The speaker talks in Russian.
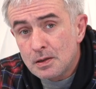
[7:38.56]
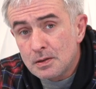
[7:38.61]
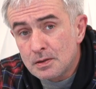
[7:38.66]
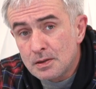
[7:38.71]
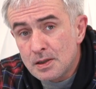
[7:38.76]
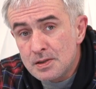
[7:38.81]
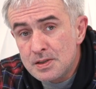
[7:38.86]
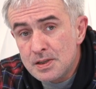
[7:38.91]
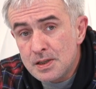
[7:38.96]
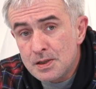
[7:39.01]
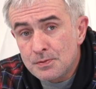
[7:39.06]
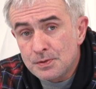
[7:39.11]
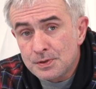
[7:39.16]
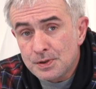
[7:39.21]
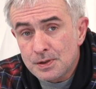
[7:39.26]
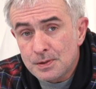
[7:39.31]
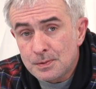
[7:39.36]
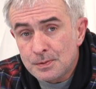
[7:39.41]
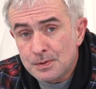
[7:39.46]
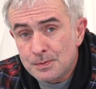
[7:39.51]

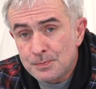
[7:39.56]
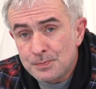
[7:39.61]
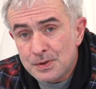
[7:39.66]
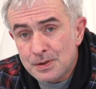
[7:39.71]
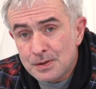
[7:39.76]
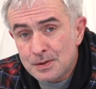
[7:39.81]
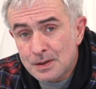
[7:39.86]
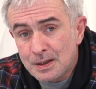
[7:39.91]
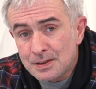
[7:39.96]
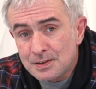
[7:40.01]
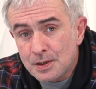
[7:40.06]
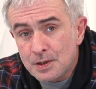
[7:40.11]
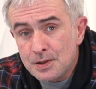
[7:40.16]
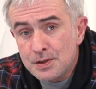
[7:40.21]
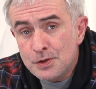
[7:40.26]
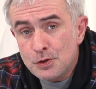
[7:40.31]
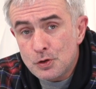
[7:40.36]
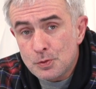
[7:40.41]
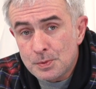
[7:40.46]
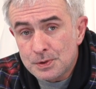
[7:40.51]
дозированно, э, э,
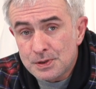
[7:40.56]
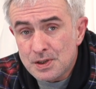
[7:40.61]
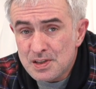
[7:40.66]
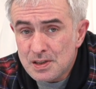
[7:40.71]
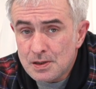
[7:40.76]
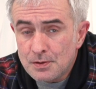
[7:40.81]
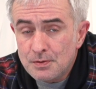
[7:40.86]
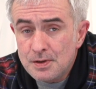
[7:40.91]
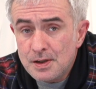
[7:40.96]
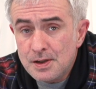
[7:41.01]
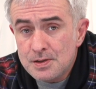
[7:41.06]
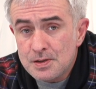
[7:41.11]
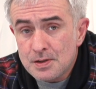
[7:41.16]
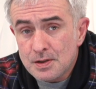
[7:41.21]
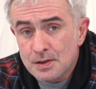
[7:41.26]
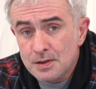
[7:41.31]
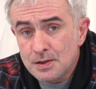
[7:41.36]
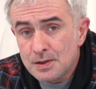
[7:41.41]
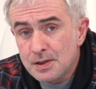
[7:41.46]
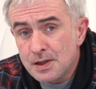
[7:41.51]
контролируемо доставлять
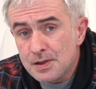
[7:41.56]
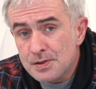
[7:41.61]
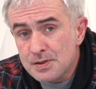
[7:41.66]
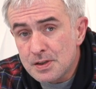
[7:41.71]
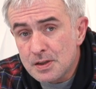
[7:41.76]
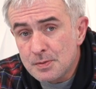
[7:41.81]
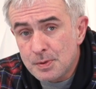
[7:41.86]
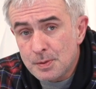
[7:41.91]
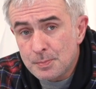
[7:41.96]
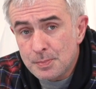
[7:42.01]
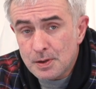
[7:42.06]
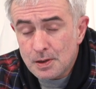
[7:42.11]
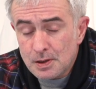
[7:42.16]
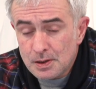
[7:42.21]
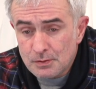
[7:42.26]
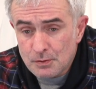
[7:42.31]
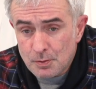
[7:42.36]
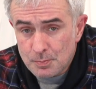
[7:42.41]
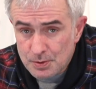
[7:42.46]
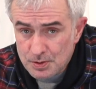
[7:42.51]
э, лекарственные
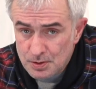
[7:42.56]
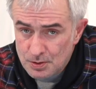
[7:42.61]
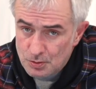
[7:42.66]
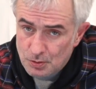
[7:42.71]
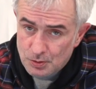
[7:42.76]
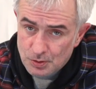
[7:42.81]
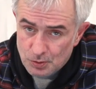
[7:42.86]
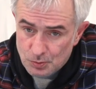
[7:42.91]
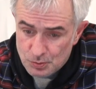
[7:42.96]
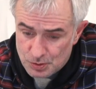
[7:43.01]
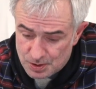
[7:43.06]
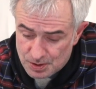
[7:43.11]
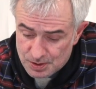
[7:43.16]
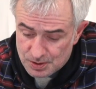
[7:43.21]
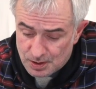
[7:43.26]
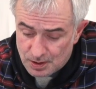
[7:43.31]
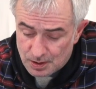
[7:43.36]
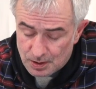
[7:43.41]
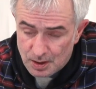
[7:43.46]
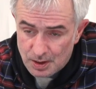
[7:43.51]
препараты в определенные
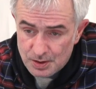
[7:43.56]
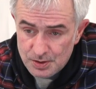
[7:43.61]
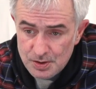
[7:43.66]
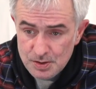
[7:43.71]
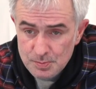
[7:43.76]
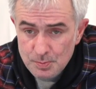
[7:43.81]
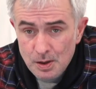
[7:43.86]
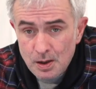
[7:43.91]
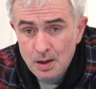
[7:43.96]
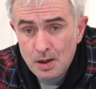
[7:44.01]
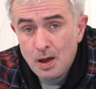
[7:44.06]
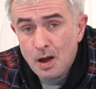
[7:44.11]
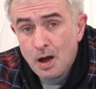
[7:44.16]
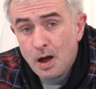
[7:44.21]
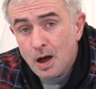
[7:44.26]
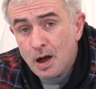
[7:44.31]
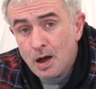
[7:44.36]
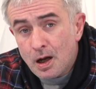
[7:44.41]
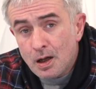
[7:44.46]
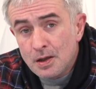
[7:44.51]
участки организма,
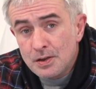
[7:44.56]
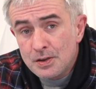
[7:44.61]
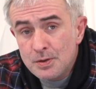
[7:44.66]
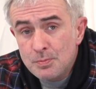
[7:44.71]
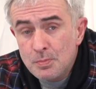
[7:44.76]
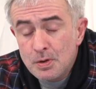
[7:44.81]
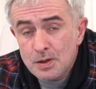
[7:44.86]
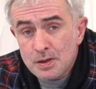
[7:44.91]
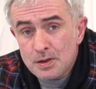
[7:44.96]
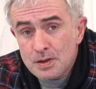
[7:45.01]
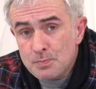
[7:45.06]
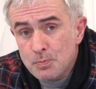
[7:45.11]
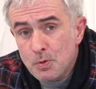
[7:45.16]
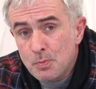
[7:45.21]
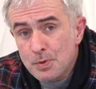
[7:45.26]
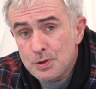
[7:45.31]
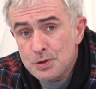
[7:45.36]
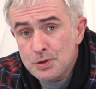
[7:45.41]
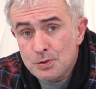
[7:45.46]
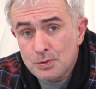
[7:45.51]
а либо с
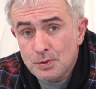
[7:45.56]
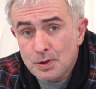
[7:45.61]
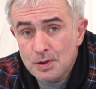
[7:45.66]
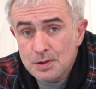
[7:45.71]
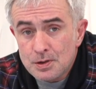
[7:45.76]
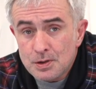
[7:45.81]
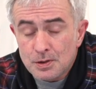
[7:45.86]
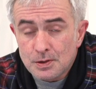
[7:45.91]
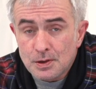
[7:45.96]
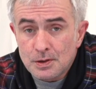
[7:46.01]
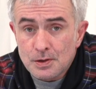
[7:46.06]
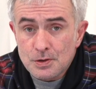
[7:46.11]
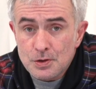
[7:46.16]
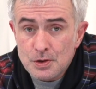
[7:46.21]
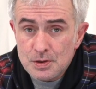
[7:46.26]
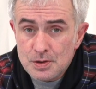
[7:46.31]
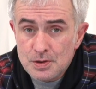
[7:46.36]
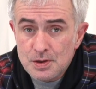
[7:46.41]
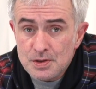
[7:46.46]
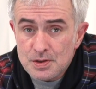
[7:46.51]
помощью этих
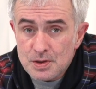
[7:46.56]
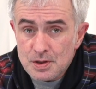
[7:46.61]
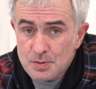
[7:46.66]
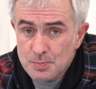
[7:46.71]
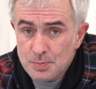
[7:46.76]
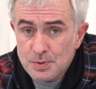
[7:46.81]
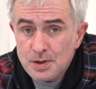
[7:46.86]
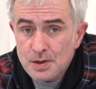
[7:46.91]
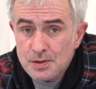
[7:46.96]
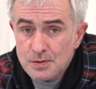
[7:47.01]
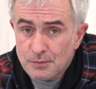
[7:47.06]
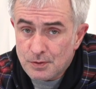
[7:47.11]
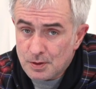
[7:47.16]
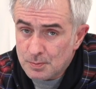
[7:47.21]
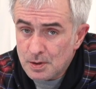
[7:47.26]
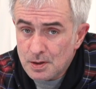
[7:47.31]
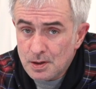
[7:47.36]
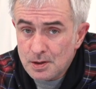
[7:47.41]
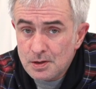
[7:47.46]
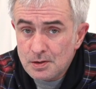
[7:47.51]
наночастиц изменять
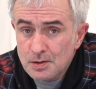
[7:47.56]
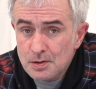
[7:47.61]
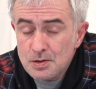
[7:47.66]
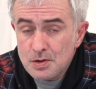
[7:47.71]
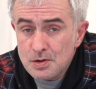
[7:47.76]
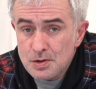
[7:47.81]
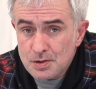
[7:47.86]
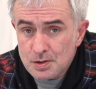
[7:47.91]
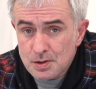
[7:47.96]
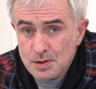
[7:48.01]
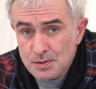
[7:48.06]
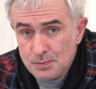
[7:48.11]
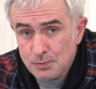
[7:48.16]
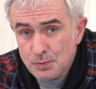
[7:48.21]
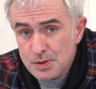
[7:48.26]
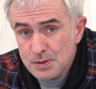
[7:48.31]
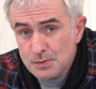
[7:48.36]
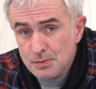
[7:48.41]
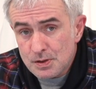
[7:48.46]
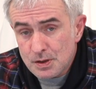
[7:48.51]
фармакокинетические
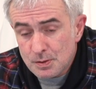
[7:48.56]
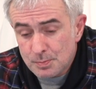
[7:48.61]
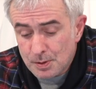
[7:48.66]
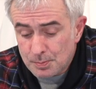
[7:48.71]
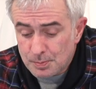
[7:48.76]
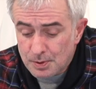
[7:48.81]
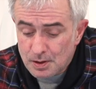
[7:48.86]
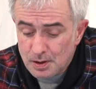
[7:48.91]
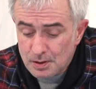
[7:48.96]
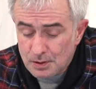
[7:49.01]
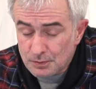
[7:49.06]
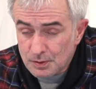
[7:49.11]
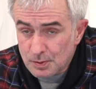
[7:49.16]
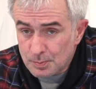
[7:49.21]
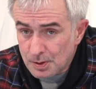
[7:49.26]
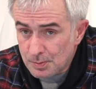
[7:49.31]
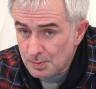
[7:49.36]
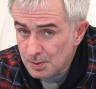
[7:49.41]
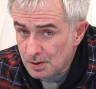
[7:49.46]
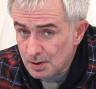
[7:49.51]
свойства этих препаратов,
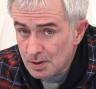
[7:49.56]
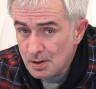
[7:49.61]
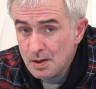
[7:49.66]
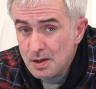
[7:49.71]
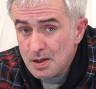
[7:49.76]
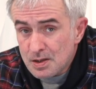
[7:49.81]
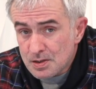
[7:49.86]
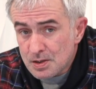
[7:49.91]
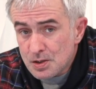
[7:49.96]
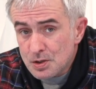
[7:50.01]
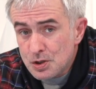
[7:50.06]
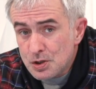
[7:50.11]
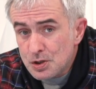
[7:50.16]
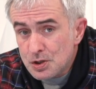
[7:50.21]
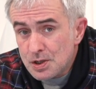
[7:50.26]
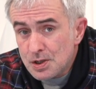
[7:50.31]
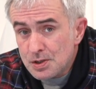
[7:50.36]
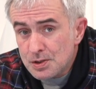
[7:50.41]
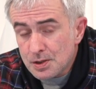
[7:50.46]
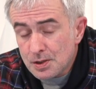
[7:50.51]
например,
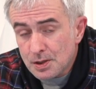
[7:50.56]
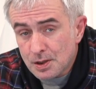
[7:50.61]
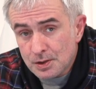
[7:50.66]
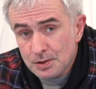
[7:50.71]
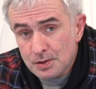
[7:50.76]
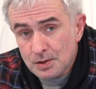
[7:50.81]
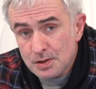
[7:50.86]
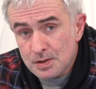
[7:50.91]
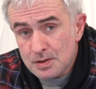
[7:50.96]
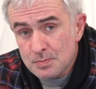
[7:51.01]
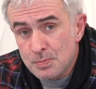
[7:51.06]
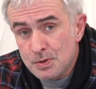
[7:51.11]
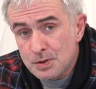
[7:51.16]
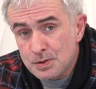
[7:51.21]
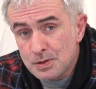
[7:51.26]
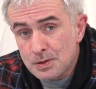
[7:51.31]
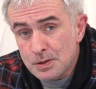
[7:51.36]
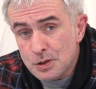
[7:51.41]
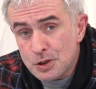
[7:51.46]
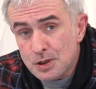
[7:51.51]
защищать их от
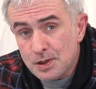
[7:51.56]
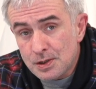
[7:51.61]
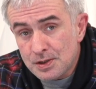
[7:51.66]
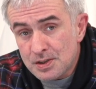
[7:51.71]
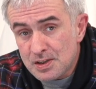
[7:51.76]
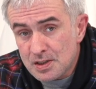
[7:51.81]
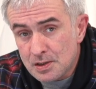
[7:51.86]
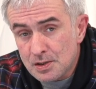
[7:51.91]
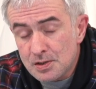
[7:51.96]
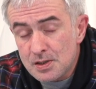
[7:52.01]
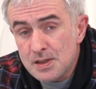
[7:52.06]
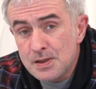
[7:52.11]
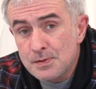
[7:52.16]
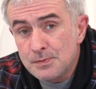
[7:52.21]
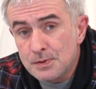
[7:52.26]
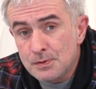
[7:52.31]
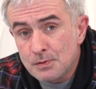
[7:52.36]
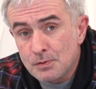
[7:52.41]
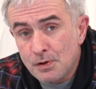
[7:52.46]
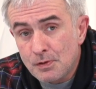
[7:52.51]
избыточно
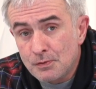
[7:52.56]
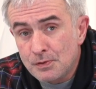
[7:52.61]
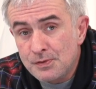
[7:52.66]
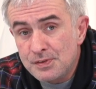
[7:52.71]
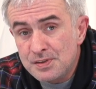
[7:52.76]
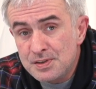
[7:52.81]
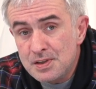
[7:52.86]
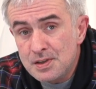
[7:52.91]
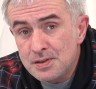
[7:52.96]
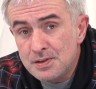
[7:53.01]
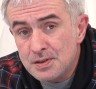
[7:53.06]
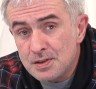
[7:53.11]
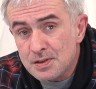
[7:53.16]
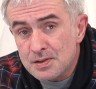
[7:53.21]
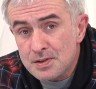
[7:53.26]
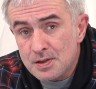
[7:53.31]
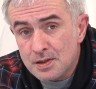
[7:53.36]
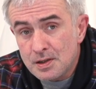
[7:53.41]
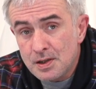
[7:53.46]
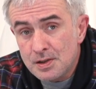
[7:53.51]
экстенсивного выведения
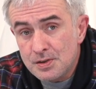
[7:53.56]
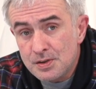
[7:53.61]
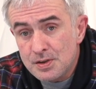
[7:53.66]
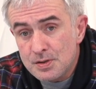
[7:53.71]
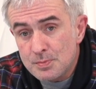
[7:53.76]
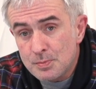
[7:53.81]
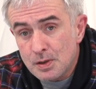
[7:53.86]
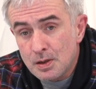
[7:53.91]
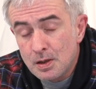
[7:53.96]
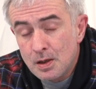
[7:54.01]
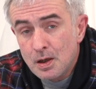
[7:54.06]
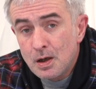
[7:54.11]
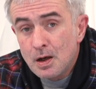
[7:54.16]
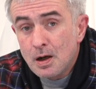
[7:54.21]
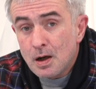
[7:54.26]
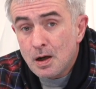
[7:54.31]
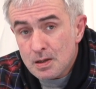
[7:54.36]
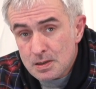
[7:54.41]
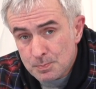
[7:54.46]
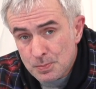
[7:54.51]
из организма,
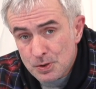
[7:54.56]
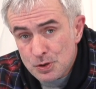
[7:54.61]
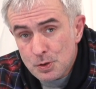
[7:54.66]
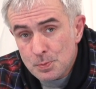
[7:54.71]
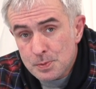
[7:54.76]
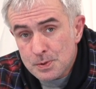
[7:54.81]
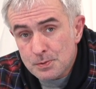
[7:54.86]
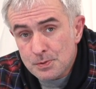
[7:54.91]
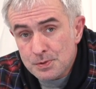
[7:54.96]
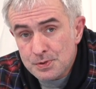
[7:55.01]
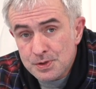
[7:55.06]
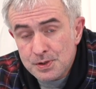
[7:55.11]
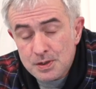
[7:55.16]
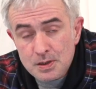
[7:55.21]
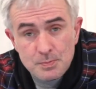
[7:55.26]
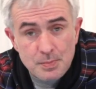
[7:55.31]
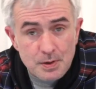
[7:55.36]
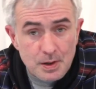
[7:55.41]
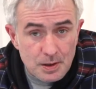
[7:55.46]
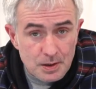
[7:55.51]
способствовать их
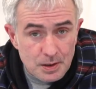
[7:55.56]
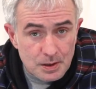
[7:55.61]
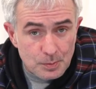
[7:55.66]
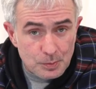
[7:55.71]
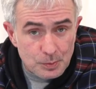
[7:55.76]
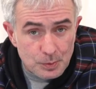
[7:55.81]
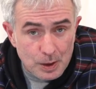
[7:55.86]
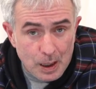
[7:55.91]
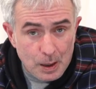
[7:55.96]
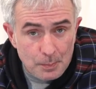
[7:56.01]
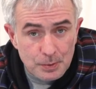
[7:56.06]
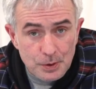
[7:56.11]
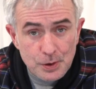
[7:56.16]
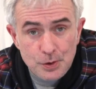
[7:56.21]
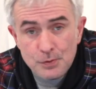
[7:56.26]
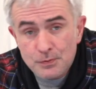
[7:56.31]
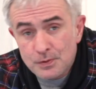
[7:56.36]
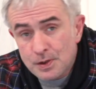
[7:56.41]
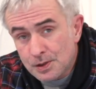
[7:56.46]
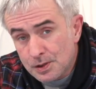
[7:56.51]
избирательному
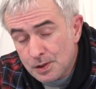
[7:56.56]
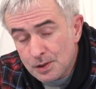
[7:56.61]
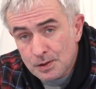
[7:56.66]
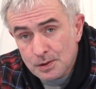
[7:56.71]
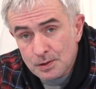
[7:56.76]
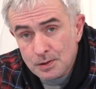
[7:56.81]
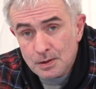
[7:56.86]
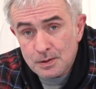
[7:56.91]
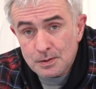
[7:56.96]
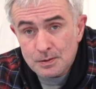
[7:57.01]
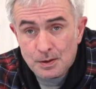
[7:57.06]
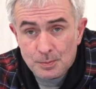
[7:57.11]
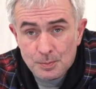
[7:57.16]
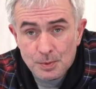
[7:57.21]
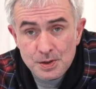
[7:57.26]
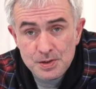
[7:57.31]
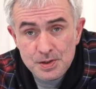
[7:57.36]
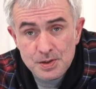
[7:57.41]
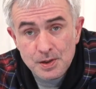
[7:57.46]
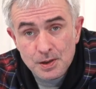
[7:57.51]
накоплению в каких-то э,
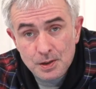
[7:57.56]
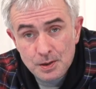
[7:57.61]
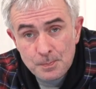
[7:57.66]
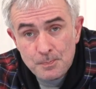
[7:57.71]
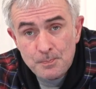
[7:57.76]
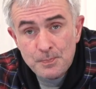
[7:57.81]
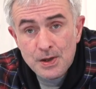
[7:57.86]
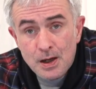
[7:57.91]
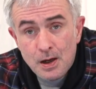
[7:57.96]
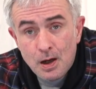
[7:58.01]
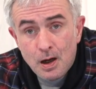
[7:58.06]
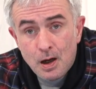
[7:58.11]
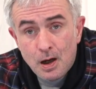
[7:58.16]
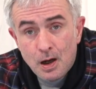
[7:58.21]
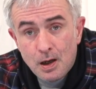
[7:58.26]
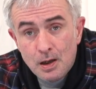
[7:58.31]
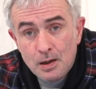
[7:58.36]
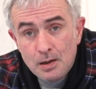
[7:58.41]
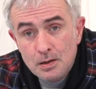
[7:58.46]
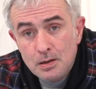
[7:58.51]
областях.
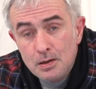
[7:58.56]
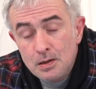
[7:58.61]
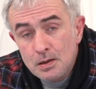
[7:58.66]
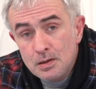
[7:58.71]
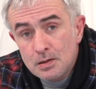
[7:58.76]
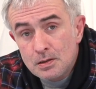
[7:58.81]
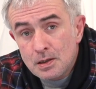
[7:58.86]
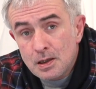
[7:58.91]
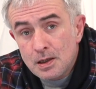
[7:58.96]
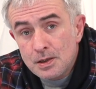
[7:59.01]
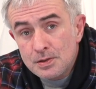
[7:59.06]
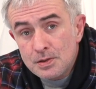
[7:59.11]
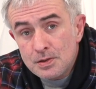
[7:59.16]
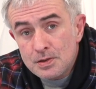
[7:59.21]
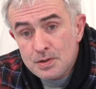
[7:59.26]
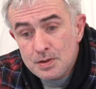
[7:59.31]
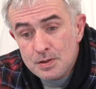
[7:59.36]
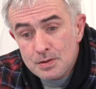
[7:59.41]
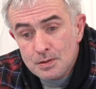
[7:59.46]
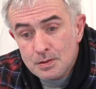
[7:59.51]
И,
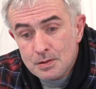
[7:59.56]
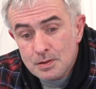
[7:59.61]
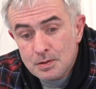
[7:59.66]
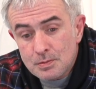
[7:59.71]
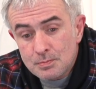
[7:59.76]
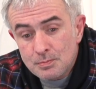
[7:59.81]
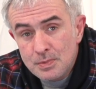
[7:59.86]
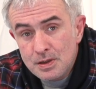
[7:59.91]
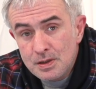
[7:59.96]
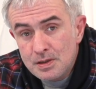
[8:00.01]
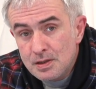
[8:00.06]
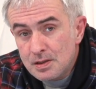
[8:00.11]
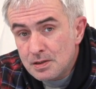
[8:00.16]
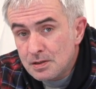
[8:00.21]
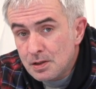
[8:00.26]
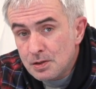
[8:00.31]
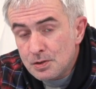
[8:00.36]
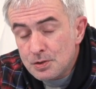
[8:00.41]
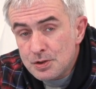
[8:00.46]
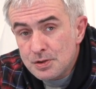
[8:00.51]
наконец, э, мы не
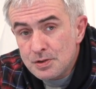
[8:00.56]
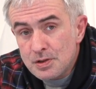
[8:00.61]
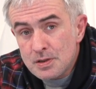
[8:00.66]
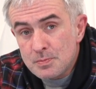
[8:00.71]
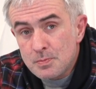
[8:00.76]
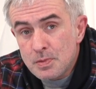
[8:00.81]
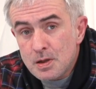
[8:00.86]
должны